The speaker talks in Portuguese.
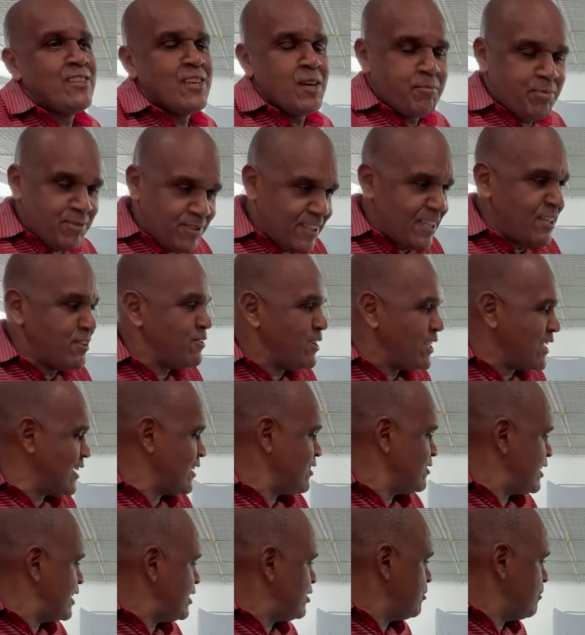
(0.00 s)
É pra vocês virem com a
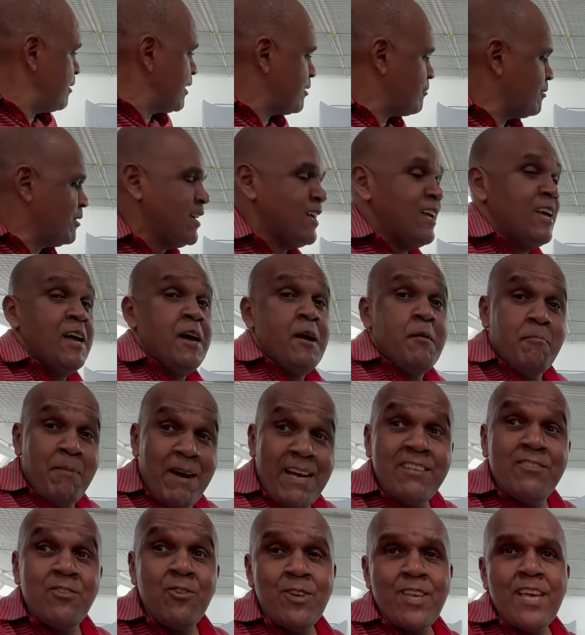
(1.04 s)
gente mesmo.
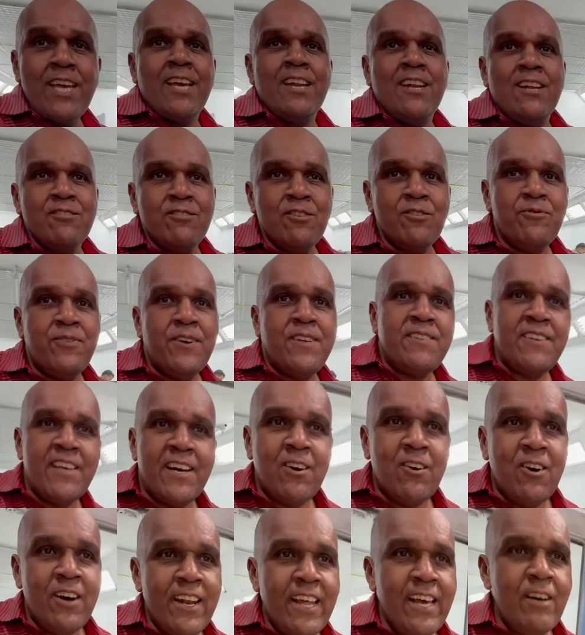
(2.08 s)
Mas o que, que nós vamos fazer
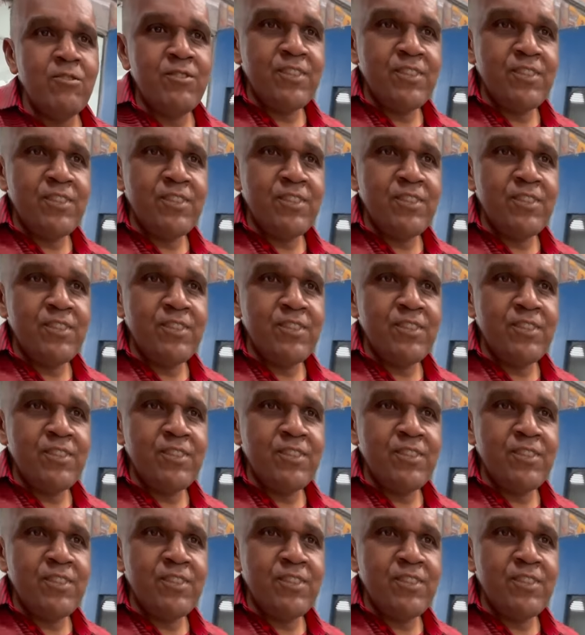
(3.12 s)
agora é o